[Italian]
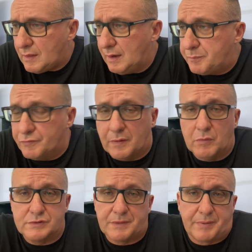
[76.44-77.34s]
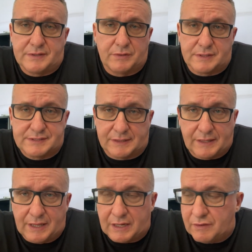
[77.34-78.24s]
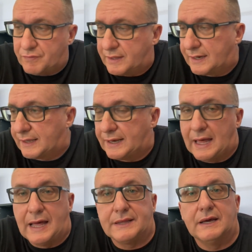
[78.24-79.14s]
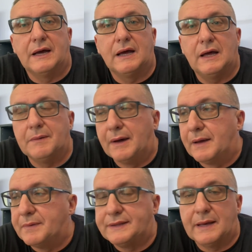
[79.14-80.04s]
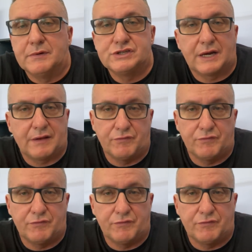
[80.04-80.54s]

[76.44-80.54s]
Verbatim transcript: la più famosa credo che sia Tenerife, Gran Canaria, ma mettiamoci anche